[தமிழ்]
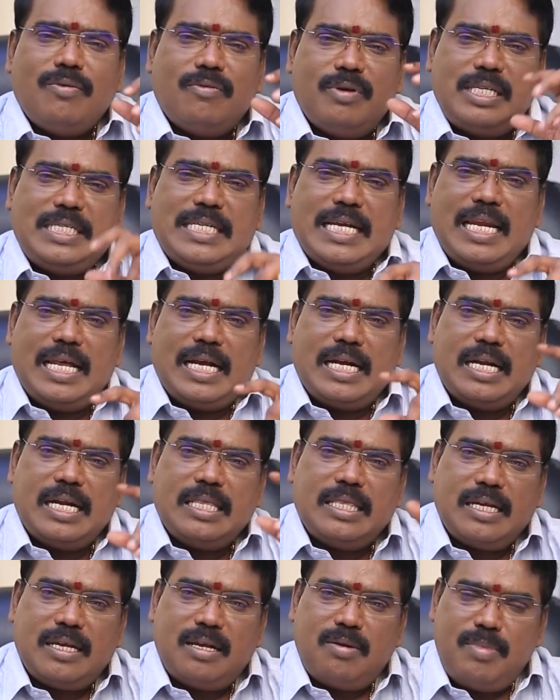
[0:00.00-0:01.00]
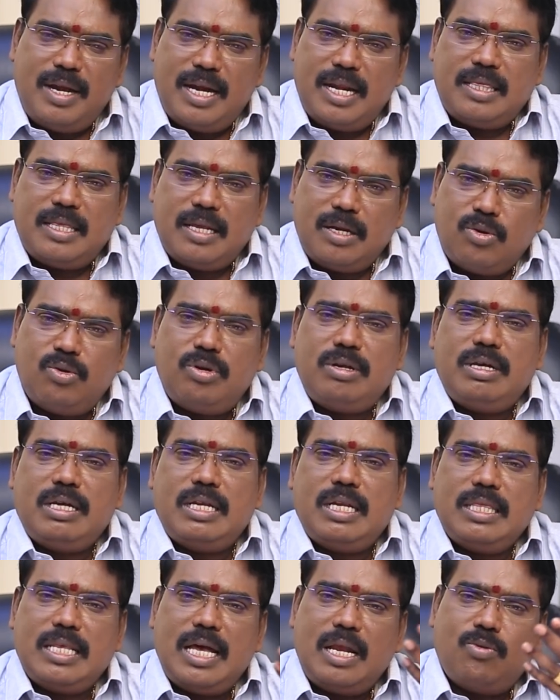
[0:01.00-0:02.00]
விருச்சிக லக்னத்திற்கு மீனத்தில் குரு
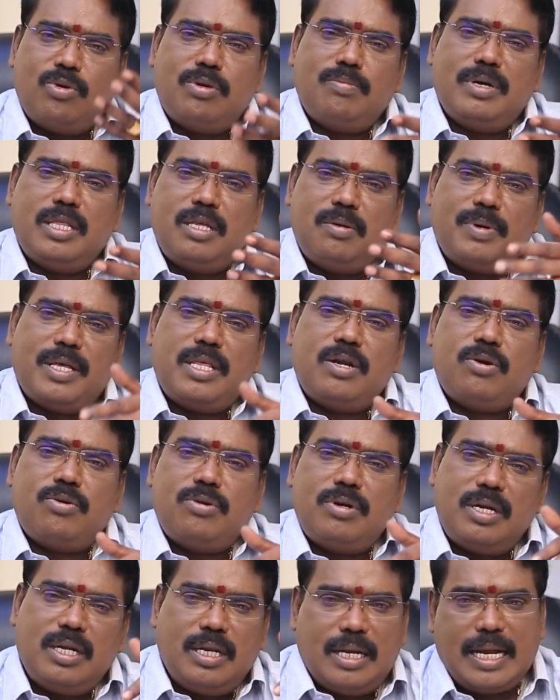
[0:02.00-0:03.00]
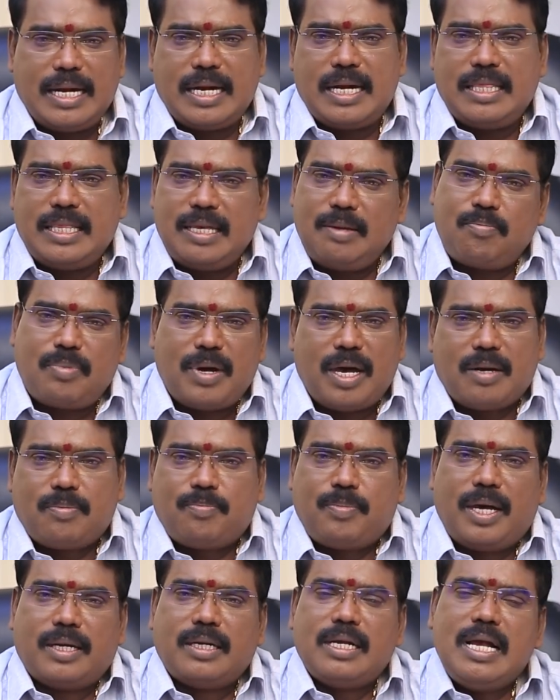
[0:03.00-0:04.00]
இருந்தால் ஒன்பது பதினொன்று லக்னத்தை
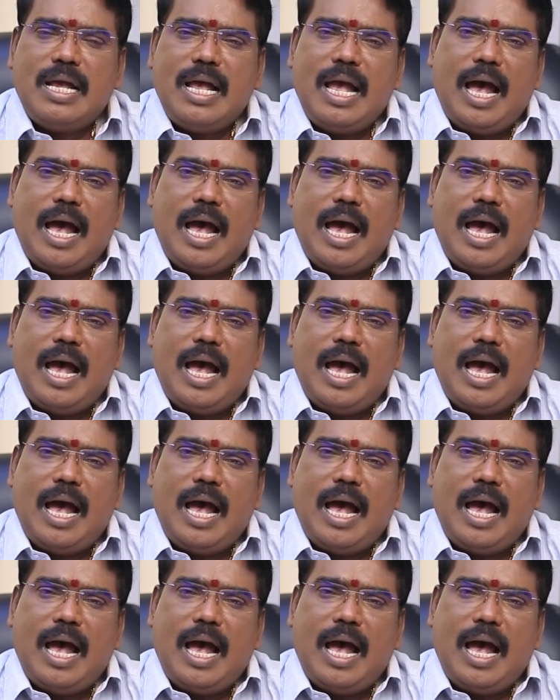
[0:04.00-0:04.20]
பார்ப்பார்